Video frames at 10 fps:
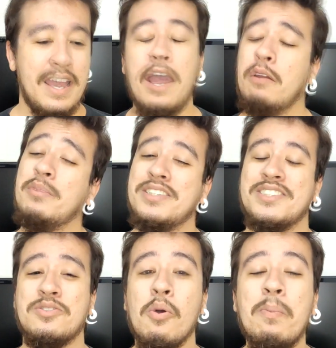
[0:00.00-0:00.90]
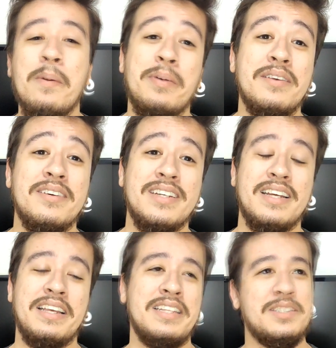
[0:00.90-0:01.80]
É uma desculpa
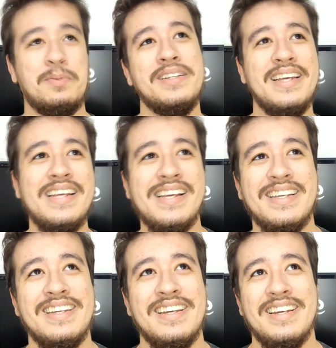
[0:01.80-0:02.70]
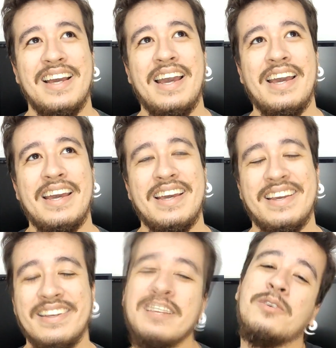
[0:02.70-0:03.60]
para eles poderem é,
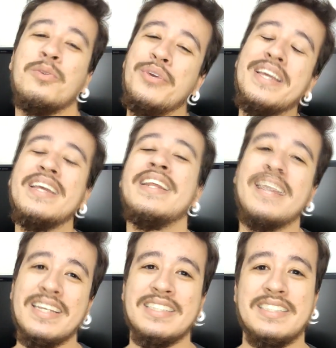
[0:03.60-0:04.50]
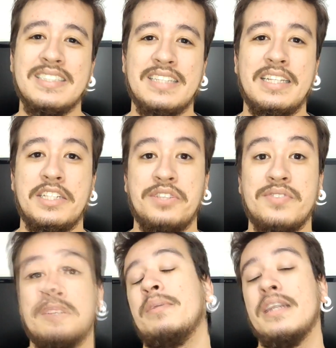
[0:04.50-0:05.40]
incluírem esses
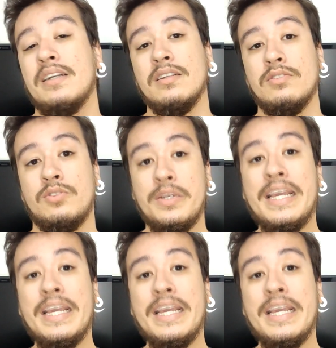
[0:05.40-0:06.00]
detetives americanos no